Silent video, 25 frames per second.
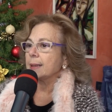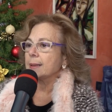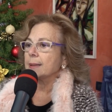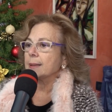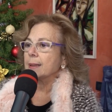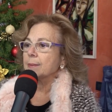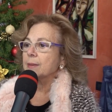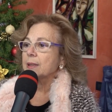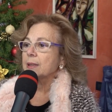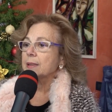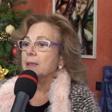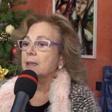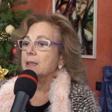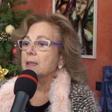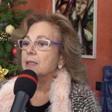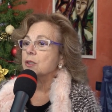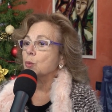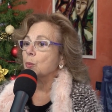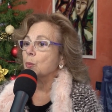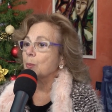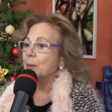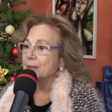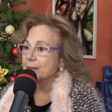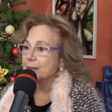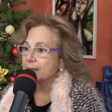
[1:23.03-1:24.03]
il tema delle
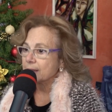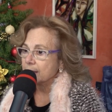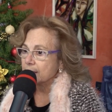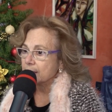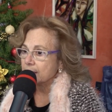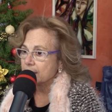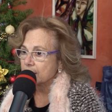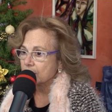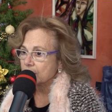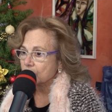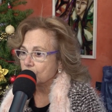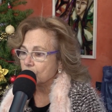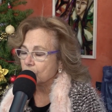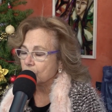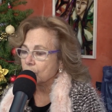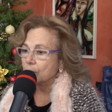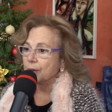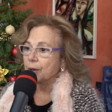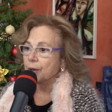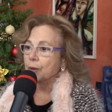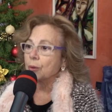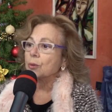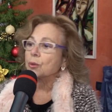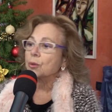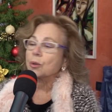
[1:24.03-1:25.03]

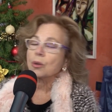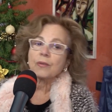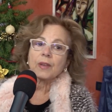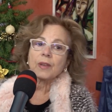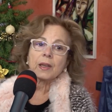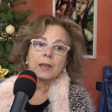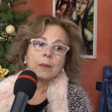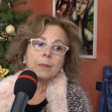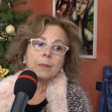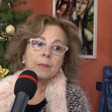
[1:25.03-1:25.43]
superstizioni, o dove,